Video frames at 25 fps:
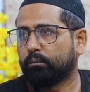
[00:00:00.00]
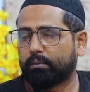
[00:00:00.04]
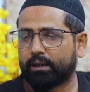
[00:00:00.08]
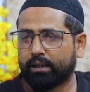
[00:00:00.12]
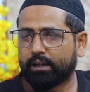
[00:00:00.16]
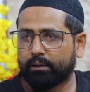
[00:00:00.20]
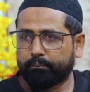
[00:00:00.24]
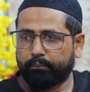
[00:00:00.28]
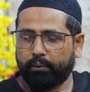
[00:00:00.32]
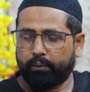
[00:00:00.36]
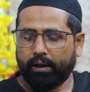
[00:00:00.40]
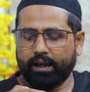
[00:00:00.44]

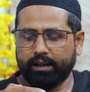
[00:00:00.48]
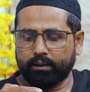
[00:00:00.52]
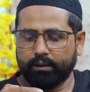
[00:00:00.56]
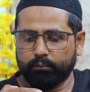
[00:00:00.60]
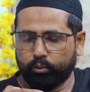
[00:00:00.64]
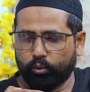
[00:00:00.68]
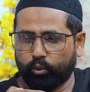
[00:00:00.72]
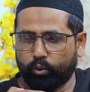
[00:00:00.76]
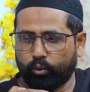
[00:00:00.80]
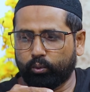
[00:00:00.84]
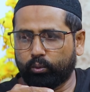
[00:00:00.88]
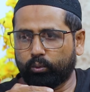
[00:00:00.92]
মানে বাইর
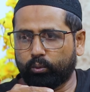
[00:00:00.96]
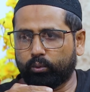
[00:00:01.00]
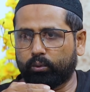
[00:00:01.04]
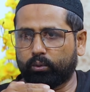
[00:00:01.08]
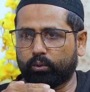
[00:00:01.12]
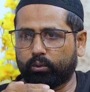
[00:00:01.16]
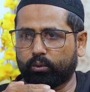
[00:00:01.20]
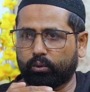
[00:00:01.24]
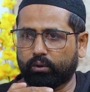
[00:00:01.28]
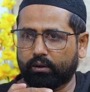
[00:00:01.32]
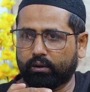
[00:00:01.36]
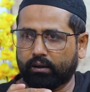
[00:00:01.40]
বউ
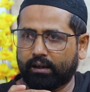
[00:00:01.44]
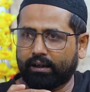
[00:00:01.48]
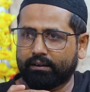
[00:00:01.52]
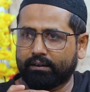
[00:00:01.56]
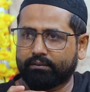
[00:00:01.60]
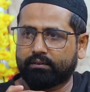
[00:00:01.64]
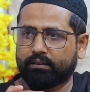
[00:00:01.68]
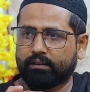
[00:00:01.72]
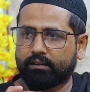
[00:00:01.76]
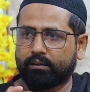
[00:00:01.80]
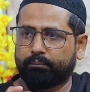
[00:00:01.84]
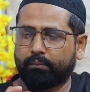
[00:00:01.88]

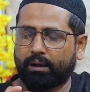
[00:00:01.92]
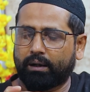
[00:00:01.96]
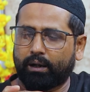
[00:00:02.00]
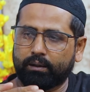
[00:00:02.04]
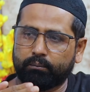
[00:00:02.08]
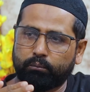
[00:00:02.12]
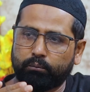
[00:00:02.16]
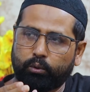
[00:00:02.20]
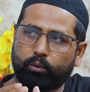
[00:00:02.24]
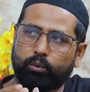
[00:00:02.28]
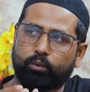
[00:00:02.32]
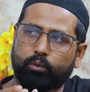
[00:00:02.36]
খাসে বাইর
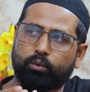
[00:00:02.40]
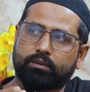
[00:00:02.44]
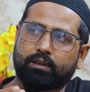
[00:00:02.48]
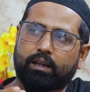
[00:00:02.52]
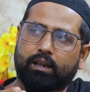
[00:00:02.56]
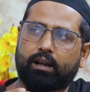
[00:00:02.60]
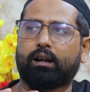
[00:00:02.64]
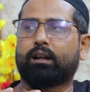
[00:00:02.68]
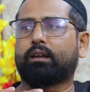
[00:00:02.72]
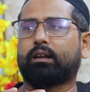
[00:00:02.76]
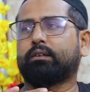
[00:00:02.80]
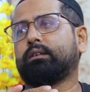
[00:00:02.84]
বউ
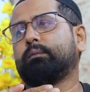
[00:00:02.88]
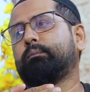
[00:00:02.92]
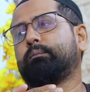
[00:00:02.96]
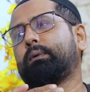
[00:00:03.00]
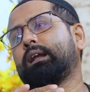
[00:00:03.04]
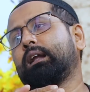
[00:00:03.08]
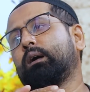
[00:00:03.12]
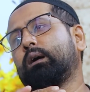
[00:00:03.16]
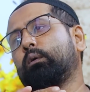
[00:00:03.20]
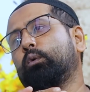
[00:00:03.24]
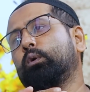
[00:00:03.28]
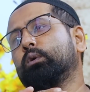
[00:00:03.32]
তারার কাছে
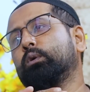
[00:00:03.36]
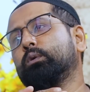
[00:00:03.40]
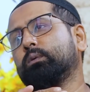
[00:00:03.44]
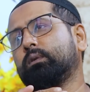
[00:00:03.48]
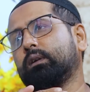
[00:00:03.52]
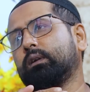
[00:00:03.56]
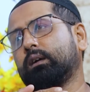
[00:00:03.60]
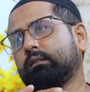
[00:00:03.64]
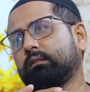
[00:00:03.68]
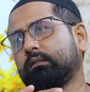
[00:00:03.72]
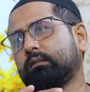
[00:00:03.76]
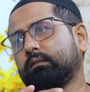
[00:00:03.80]
বালা হইল
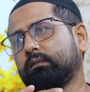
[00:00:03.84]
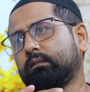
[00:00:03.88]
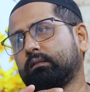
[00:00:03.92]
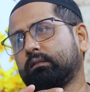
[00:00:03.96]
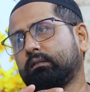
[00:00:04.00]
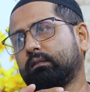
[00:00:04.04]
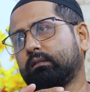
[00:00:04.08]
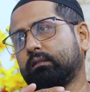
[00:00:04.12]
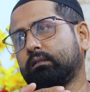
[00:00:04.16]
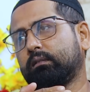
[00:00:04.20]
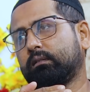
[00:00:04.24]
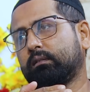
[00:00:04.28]
না
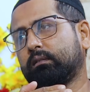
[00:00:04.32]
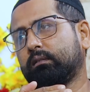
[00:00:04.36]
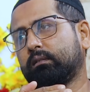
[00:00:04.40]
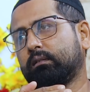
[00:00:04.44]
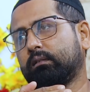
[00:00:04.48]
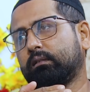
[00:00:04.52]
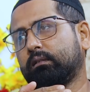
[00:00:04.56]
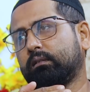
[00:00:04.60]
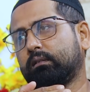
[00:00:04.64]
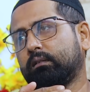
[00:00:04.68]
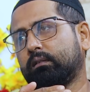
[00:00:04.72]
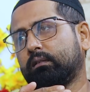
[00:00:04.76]

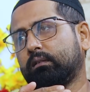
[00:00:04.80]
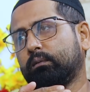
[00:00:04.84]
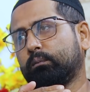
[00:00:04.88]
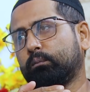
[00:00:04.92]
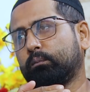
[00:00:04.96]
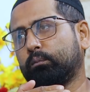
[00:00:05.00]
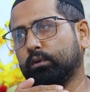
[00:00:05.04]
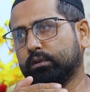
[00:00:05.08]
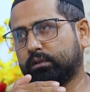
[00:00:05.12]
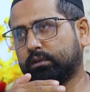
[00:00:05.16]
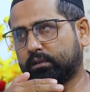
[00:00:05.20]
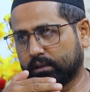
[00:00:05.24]

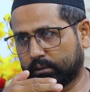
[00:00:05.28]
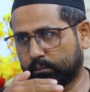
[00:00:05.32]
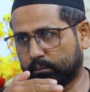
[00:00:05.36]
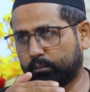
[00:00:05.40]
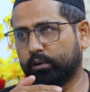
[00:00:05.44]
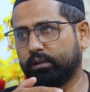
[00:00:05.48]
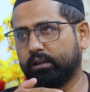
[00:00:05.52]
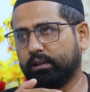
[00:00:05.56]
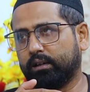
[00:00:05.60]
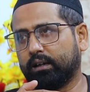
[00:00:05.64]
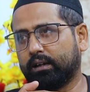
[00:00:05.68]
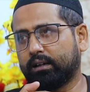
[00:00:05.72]
প্রত্যেক
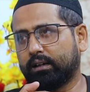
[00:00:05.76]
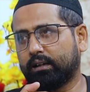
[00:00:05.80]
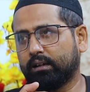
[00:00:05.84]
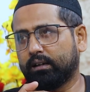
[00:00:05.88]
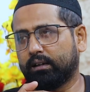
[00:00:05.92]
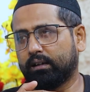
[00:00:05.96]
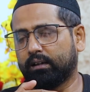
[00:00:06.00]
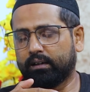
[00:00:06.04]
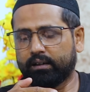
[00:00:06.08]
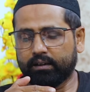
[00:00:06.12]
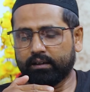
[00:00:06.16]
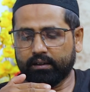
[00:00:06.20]
মহিলার
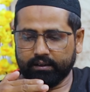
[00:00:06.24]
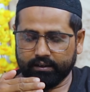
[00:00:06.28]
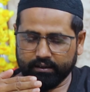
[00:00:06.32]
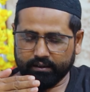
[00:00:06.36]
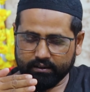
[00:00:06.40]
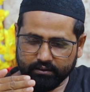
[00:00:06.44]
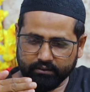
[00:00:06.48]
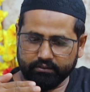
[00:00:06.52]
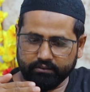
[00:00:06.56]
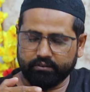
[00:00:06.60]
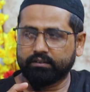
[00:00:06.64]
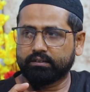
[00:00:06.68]

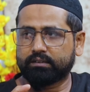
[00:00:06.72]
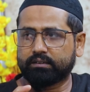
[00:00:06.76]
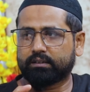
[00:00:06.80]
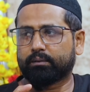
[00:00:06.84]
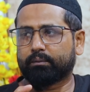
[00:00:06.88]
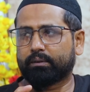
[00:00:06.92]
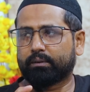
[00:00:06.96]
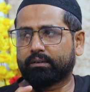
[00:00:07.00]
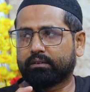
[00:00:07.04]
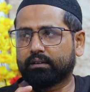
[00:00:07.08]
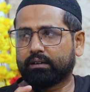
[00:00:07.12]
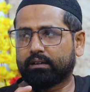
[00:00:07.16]
একটা
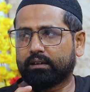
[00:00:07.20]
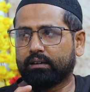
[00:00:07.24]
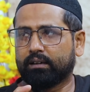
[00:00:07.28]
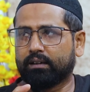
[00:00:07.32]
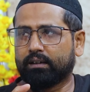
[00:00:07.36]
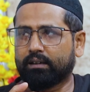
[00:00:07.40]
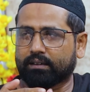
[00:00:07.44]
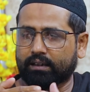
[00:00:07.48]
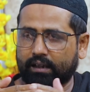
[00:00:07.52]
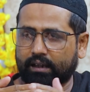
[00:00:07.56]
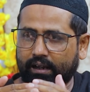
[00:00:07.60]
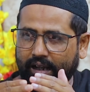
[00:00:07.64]
সিস্টেম আছে
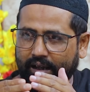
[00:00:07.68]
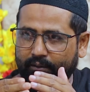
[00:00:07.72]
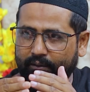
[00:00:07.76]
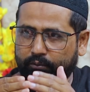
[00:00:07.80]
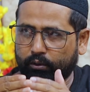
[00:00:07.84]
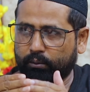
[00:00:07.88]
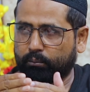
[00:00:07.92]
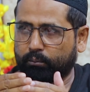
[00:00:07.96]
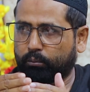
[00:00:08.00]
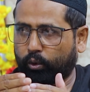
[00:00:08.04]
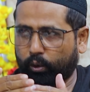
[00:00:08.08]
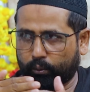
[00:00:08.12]
তারা
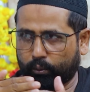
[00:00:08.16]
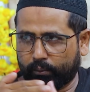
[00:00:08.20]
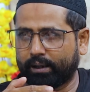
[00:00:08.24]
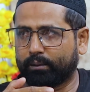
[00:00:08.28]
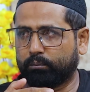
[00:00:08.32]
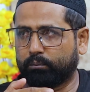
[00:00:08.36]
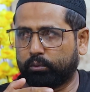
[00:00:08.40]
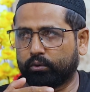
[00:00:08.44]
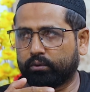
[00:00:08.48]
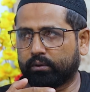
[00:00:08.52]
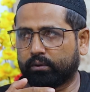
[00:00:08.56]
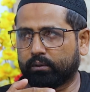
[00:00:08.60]
আপন বড়
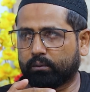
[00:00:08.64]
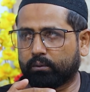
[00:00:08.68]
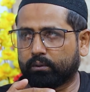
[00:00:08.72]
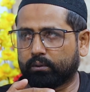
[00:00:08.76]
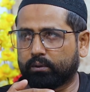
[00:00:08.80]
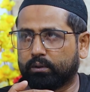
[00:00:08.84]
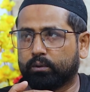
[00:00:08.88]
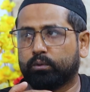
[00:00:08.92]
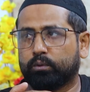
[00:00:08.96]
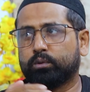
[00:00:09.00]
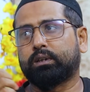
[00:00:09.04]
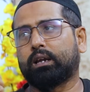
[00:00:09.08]
ভাইয়ের বউ দিব
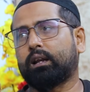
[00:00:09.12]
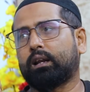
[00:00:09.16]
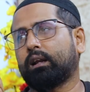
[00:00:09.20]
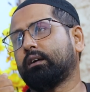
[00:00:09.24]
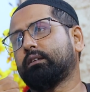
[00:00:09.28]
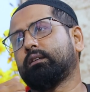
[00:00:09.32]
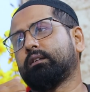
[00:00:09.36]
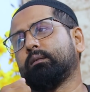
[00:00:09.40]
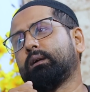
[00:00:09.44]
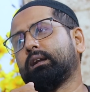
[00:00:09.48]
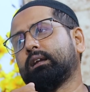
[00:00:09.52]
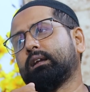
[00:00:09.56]
ইগু তারার
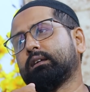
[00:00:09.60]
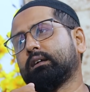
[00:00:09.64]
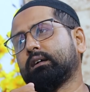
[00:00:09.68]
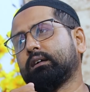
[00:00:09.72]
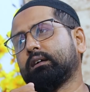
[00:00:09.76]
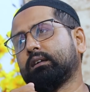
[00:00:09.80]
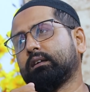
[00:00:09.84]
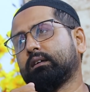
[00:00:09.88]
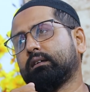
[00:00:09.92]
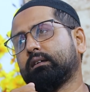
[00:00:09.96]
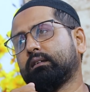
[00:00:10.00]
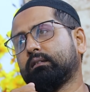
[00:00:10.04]
কাছে বালা
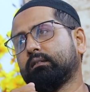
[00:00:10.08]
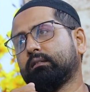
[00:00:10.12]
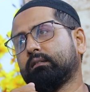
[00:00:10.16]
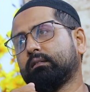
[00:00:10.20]
থাকে না